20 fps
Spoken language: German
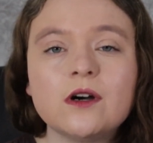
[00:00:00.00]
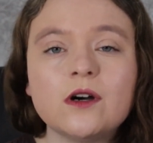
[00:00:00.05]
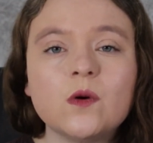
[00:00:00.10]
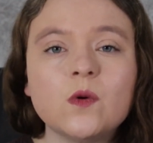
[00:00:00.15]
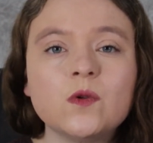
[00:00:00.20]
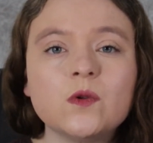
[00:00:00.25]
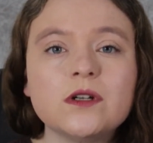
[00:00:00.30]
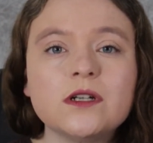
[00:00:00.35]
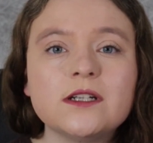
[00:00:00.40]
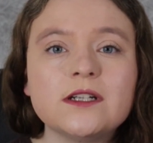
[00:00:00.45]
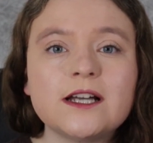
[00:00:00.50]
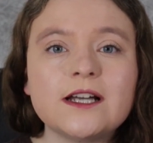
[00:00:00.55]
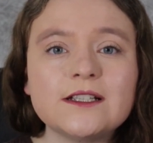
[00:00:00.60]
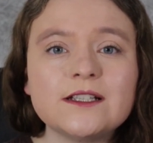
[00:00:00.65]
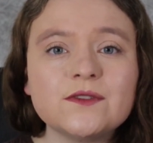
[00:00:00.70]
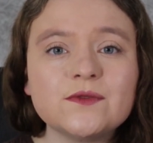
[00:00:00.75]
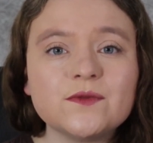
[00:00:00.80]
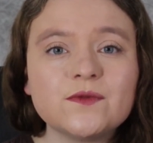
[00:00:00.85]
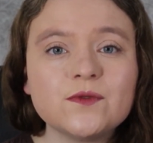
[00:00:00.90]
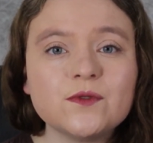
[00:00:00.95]
Und
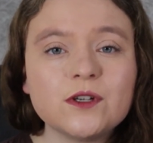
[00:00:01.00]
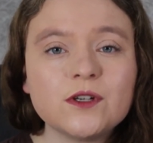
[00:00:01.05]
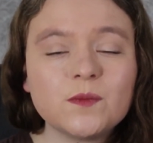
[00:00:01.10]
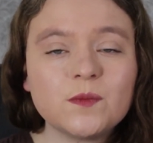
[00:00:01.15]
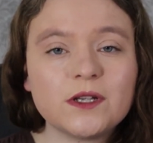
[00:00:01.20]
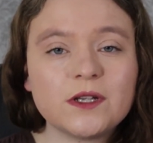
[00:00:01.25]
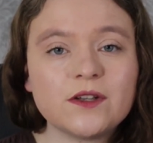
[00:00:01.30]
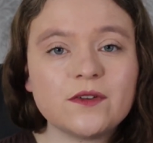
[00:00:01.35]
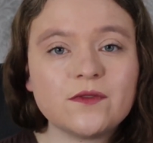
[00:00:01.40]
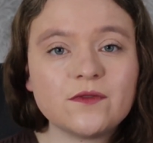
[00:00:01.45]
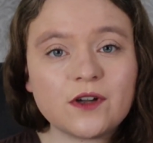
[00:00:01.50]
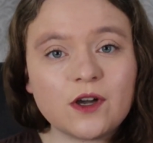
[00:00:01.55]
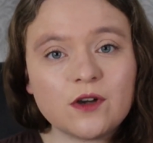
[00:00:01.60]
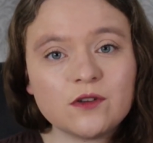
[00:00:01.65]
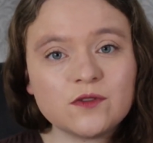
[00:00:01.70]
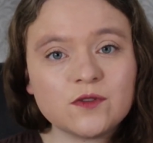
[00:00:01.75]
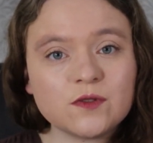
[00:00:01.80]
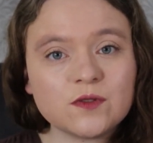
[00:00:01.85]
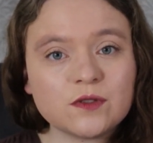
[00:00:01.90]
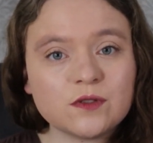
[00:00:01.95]
das führt bei der Frau
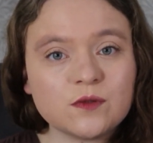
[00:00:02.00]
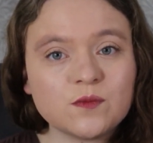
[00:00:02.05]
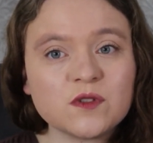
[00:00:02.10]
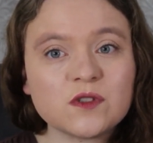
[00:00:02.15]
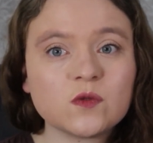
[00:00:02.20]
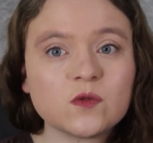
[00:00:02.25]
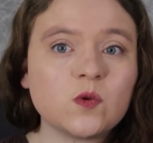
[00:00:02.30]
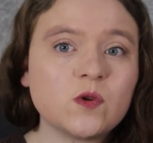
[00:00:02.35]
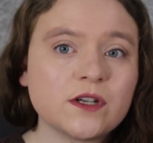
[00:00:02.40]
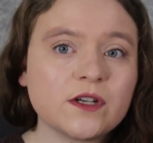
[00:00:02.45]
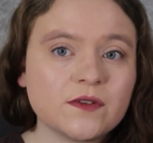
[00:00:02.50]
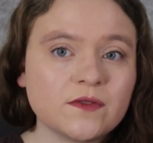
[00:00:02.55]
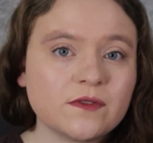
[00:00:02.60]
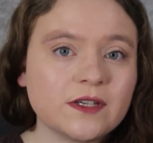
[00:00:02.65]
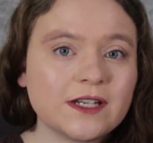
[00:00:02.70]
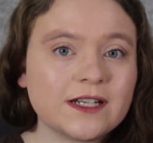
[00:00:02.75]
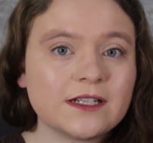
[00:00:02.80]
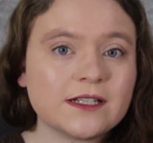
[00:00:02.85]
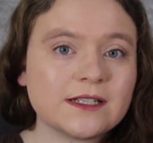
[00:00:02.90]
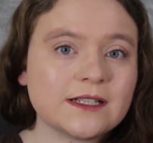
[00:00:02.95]
zu so einem
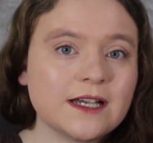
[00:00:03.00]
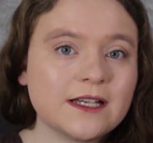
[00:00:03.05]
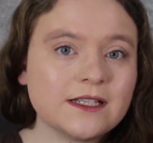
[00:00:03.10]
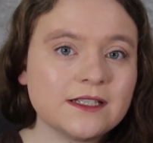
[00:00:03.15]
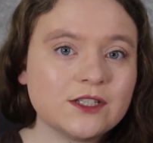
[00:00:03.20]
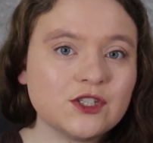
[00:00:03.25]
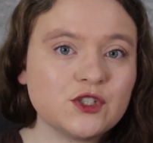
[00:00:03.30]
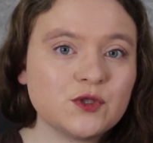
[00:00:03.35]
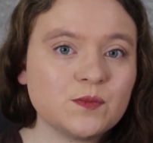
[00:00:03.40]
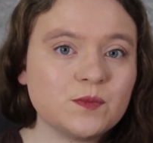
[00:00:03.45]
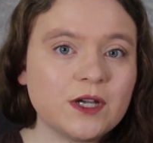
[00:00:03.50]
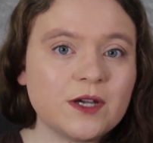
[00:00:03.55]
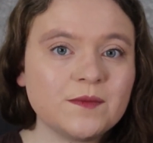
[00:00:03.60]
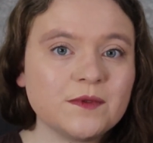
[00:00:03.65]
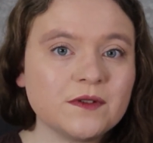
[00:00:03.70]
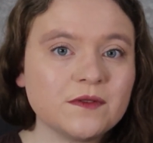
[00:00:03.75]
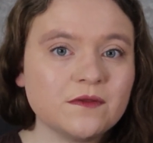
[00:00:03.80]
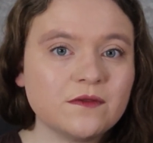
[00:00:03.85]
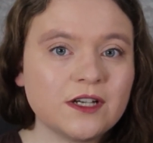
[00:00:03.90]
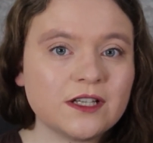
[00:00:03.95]
Sogeffekt, das heißt, die
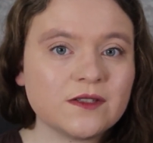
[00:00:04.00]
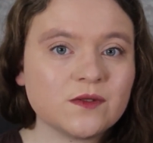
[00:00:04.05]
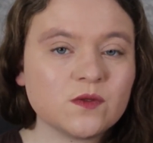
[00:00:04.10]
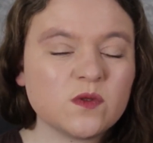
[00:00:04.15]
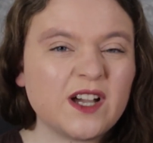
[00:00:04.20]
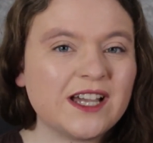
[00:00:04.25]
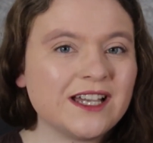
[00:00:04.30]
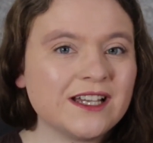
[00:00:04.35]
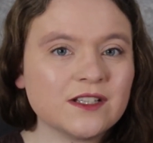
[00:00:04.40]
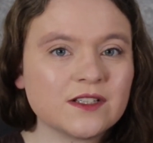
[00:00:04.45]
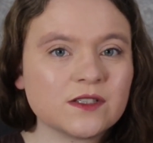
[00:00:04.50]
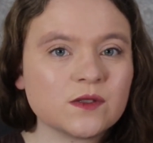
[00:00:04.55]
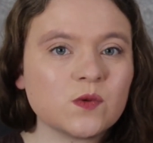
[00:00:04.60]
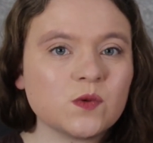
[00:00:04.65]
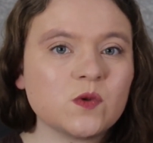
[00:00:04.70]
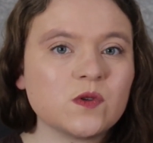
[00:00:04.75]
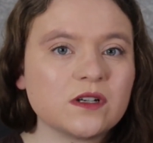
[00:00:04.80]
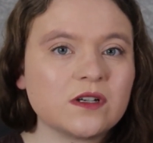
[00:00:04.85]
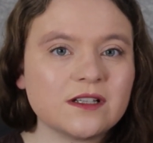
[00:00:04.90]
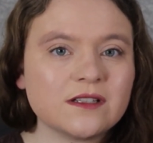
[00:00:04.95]
Spermien werden so
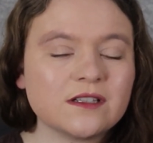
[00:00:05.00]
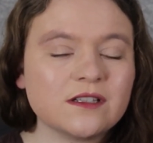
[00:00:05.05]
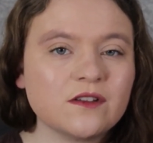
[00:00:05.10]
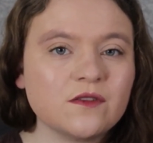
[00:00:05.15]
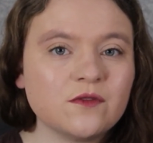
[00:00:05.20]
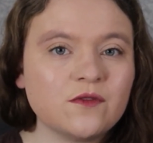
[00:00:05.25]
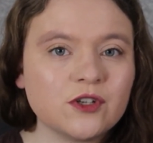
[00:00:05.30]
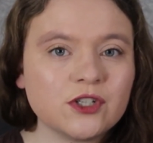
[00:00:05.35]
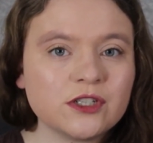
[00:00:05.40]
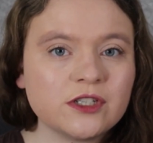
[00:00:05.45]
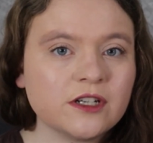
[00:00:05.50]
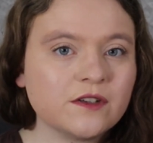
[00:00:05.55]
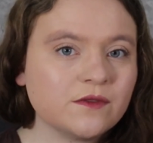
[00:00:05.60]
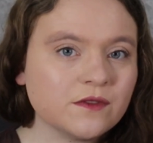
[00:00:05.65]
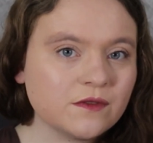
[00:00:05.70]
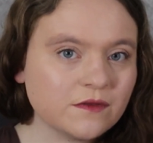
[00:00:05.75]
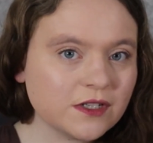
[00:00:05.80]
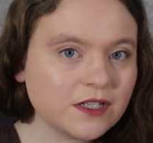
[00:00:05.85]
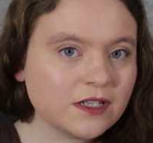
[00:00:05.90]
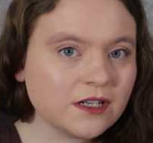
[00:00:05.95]
reingesogen. Kannst du dir vorstellen,
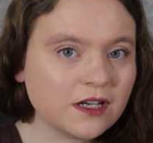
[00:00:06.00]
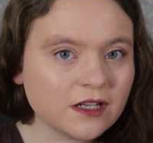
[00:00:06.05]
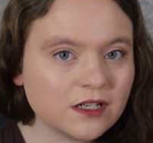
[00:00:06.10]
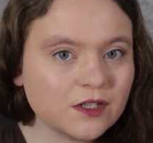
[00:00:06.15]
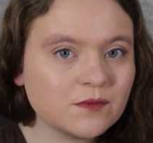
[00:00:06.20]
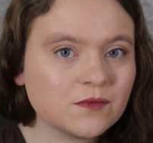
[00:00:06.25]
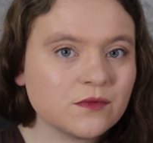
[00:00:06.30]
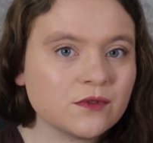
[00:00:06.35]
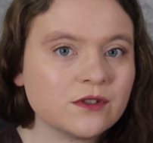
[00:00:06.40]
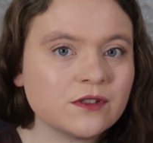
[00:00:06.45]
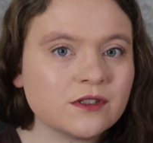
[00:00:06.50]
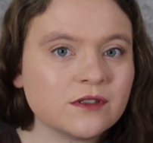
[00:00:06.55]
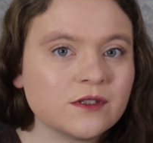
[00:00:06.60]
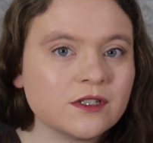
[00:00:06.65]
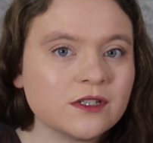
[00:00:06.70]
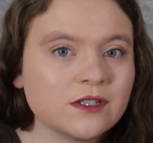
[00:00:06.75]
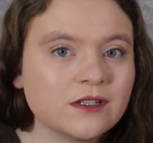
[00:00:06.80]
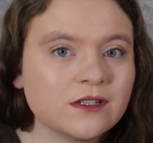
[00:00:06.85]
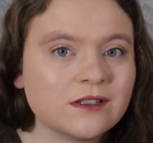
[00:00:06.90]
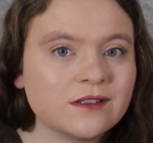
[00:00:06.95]
wie wenn du an einem
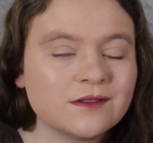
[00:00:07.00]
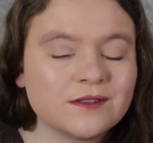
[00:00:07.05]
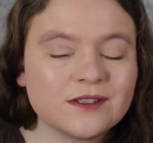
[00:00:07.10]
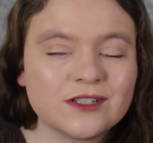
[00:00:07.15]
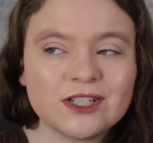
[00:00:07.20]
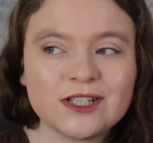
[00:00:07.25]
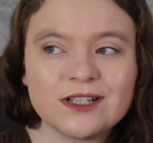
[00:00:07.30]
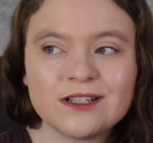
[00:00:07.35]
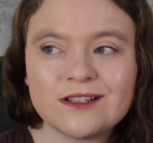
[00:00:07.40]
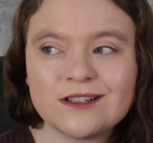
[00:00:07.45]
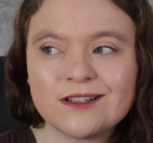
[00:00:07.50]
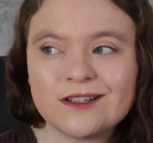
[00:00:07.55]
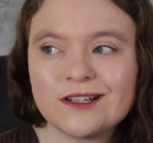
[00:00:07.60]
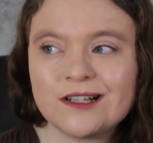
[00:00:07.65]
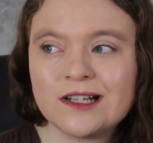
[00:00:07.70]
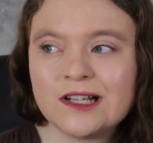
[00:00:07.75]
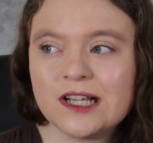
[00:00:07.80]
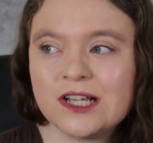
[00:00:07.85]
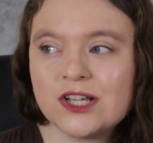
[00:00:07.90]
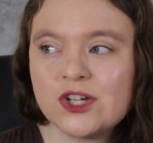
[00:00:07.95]
äh, äh
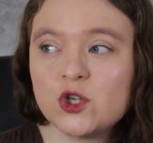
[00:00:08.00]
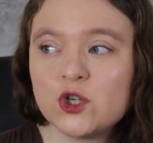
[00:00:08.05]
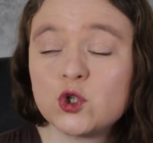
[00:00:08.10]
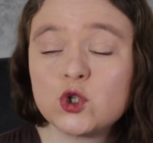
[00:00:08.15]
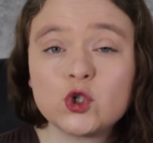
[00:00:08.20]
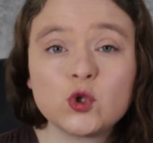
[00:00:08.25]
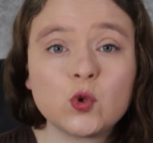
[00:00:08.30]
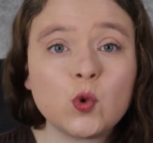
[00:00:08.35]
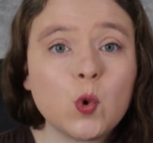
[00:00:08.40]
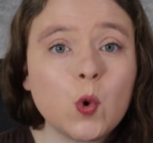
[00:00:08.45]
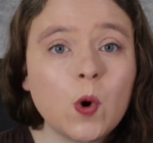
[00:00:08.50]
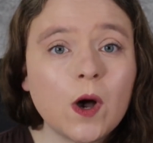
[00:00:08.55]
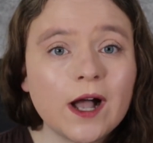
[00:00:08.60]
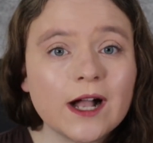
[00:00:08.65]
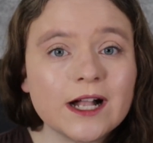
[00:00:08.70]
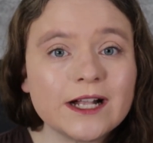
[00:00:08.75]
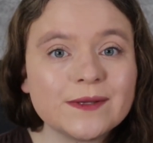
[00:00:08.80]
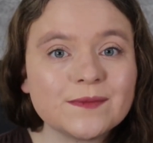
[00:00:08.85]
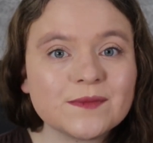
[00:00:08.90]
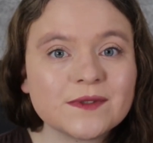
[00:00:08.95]

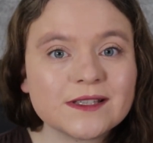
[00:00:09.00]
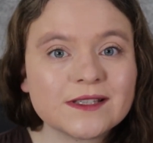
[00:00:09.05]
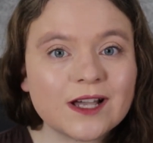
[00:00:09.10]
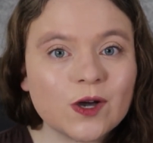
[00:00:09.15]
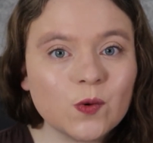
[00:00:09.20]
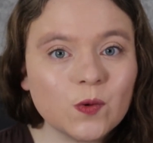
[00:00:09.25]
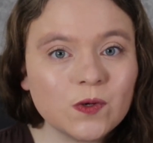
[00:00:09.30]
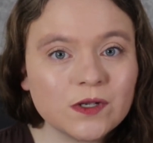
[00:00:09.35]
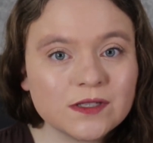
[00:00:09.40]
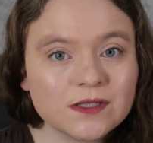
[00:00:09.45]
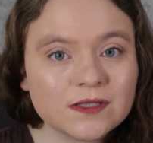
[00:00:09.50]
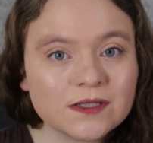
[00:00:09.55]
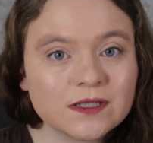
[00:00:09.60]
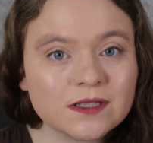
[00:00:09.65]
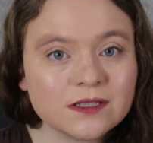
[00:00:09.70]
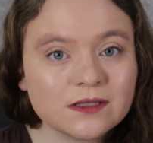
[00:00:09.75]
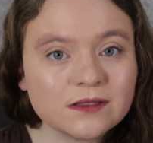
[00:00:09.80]
Strohhalm saugst?